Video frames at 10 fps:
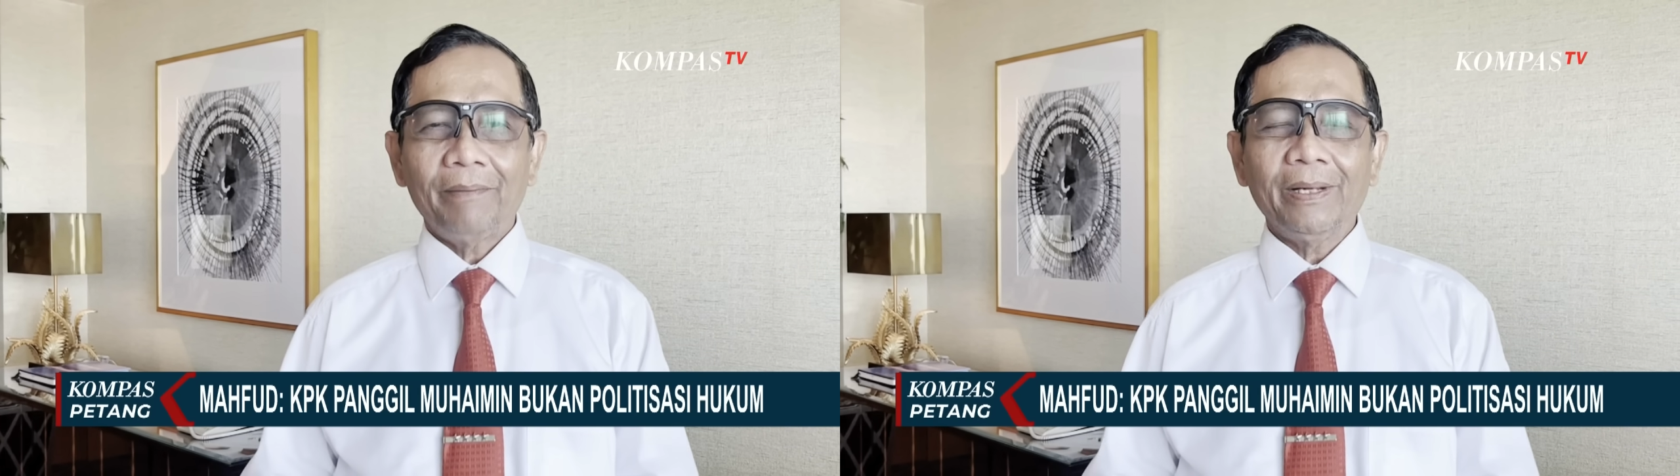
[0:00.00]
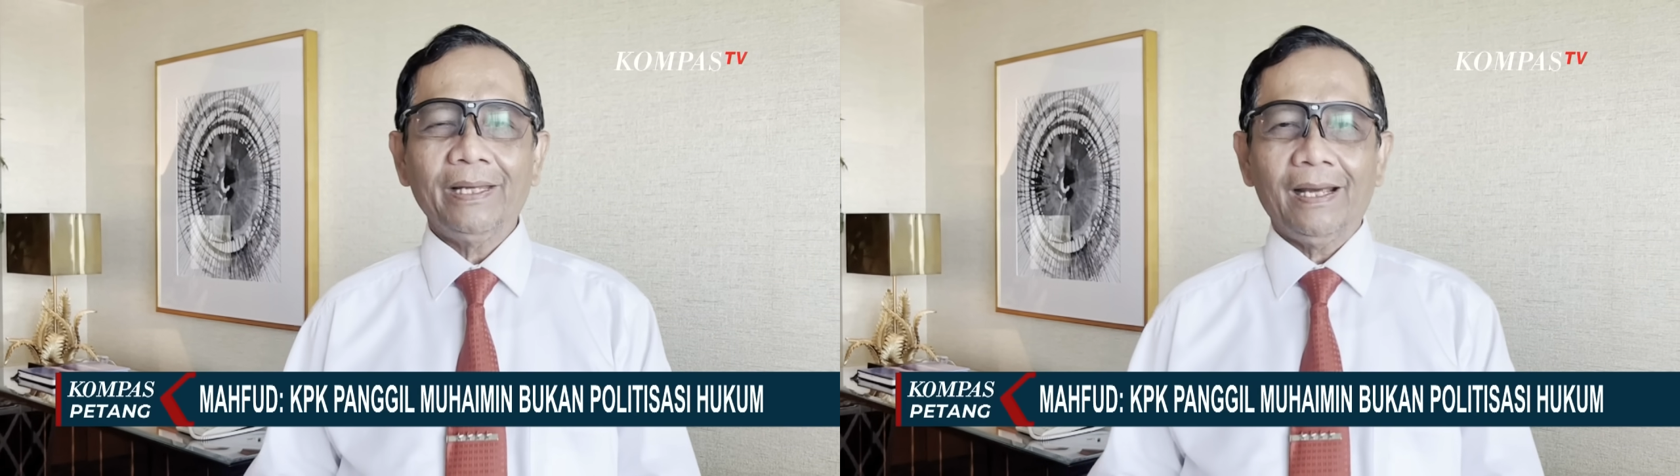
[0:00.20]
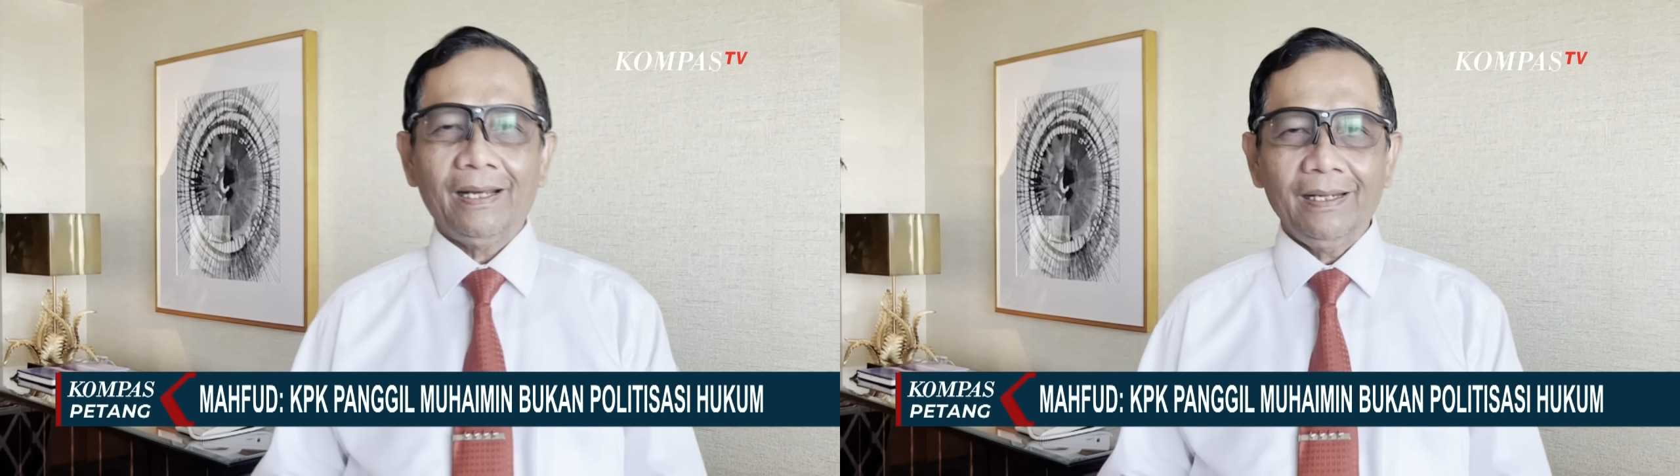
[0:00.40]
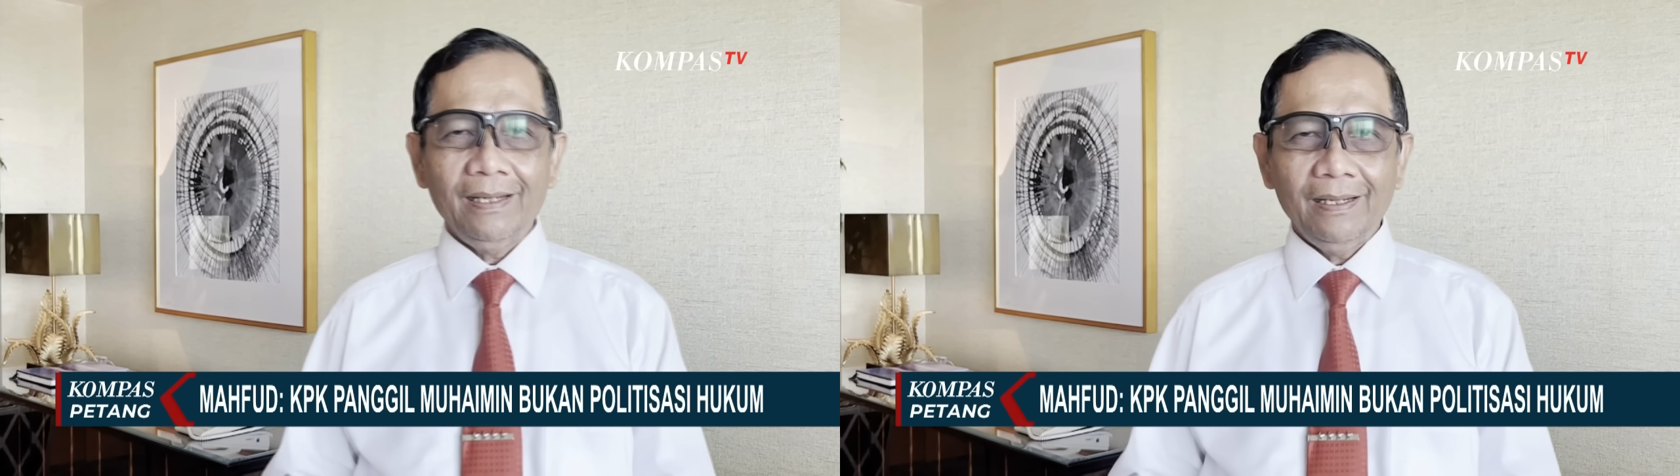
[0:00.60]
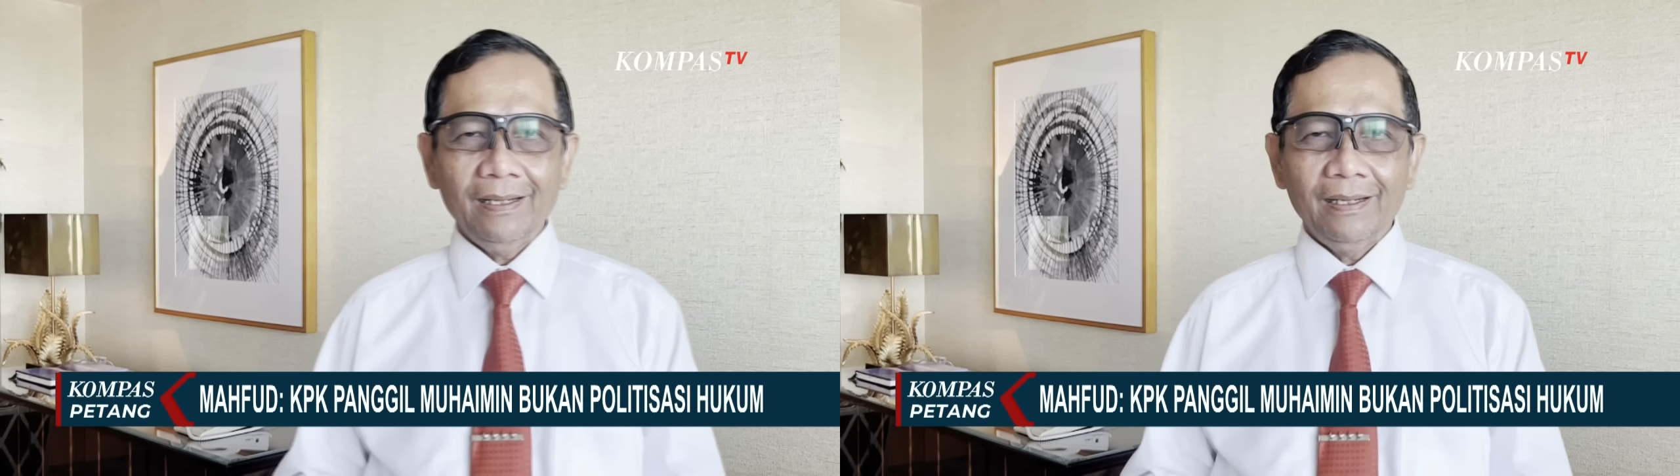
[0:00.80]

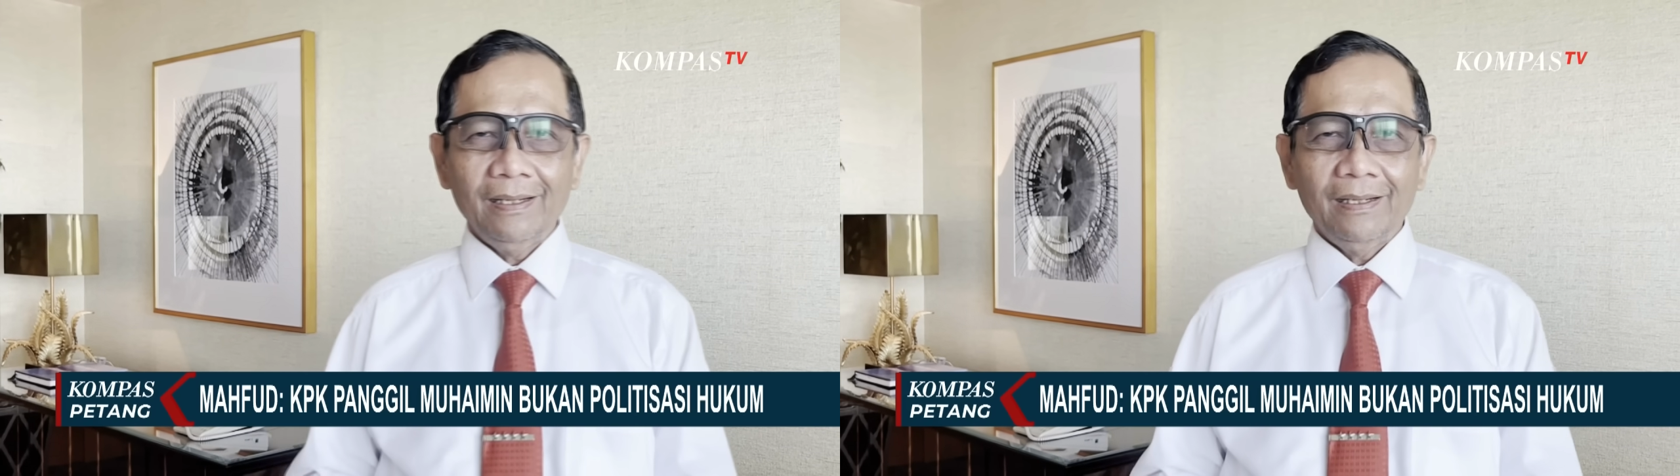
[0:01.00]
menjadi